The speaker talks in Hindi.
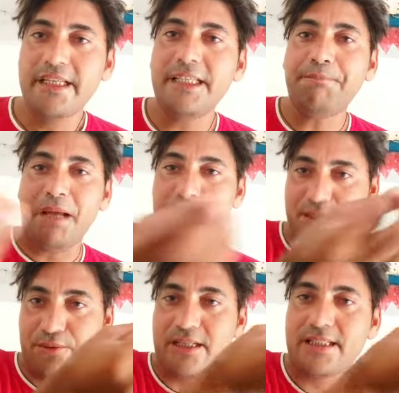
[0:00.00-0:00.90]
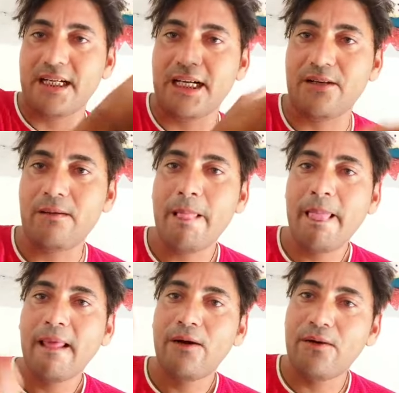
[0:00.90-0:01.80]
ये फेमस होने चाह रहा हो
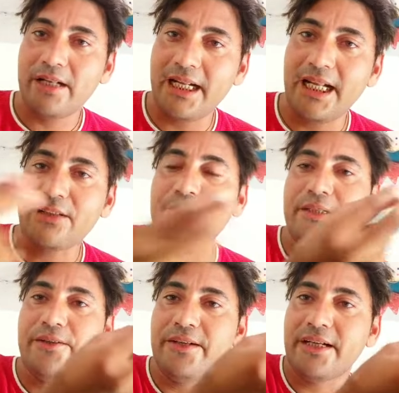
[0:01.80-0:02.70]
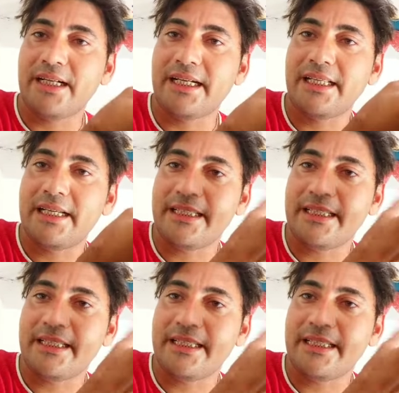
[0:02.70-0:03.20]
और लाला तू वीडियो ने काट दे